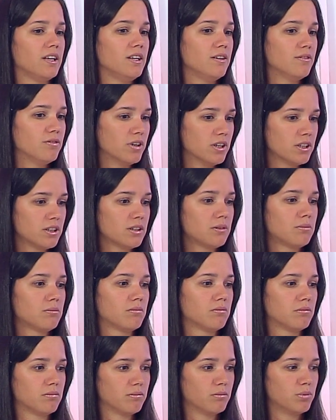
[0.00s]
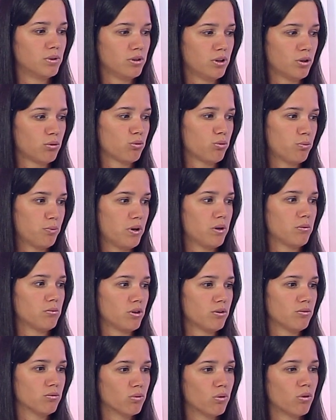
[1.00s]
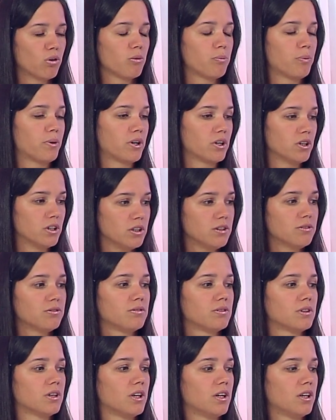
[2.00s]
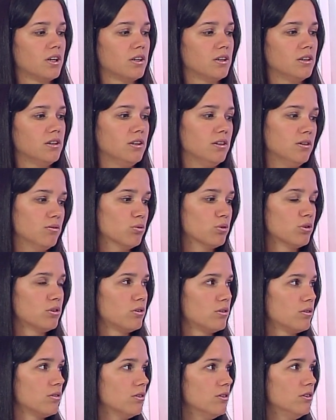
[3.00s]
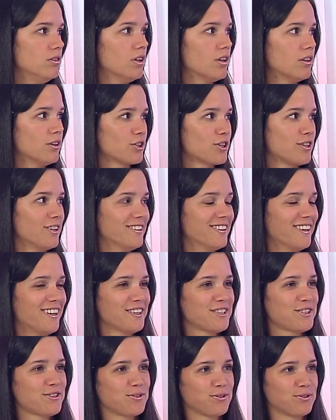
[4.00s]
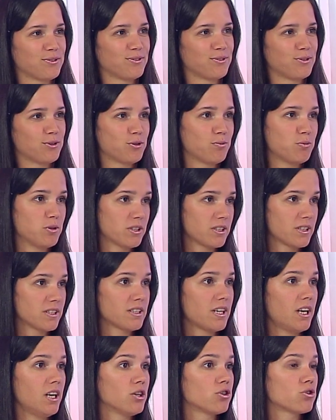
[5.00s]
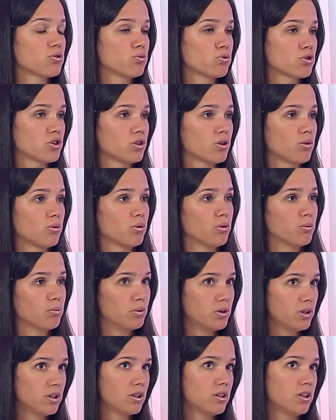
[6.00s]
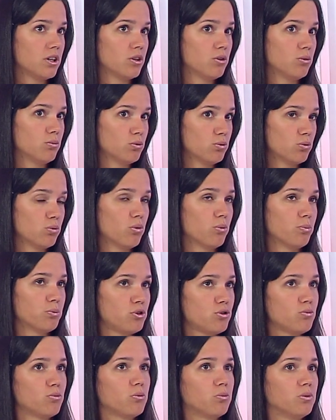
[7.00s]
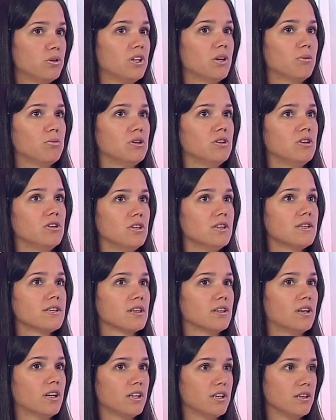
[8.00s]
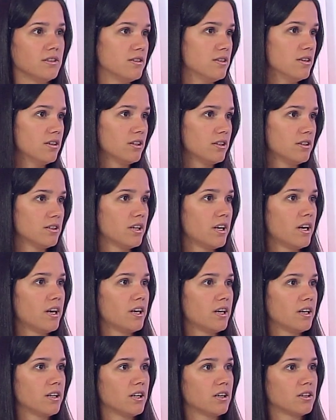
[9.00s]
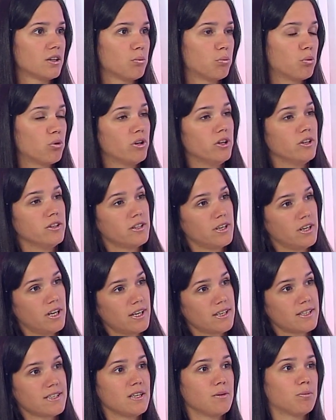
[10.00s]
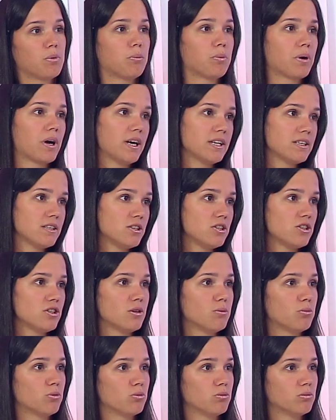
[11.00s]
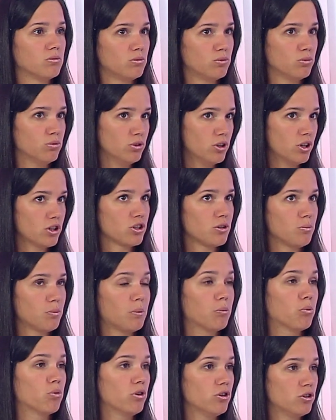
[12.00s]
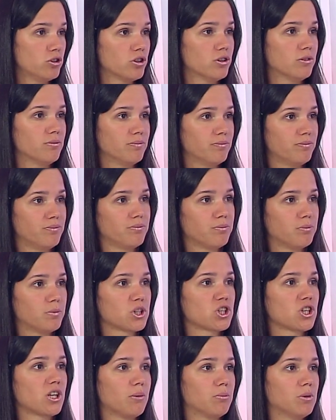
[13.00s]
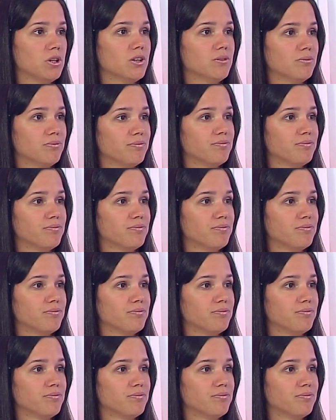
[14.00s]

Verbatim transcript: И в этом был такой прям рывок, порыв, и вот я нашла Настю. То есть угу. мне сказали, что уже такое было. Я думаю, о, почему бы не объединиться, да, и сделать как-то более интереснее, по-праздничному, угу. ну и даже и побольше. Ну, День масштаб. семьи,